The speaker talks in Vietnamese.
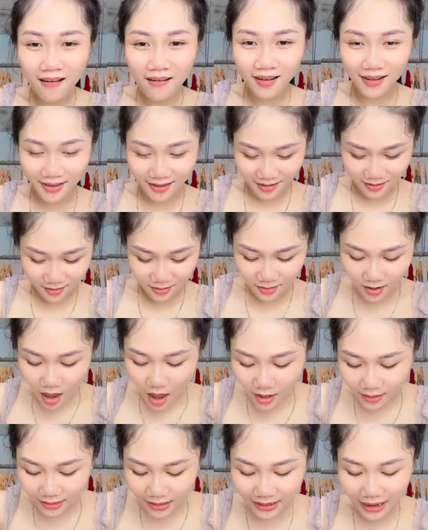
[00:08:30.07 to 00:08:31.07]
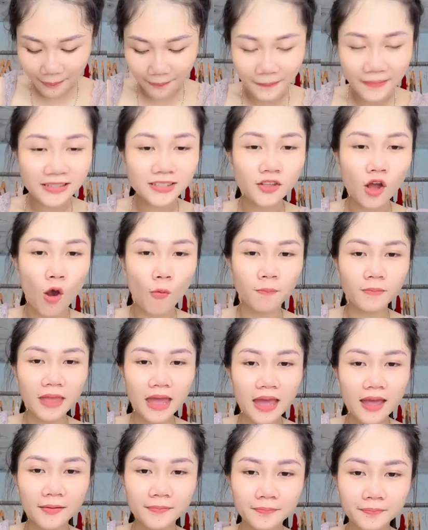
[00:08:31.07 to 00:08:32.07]
má ơi ta gặp khách
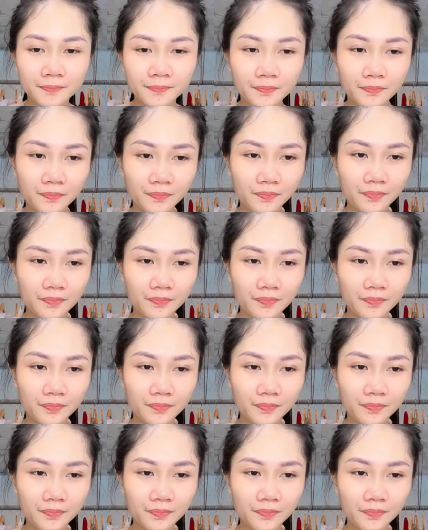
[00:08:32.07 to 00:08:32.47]
sộp nha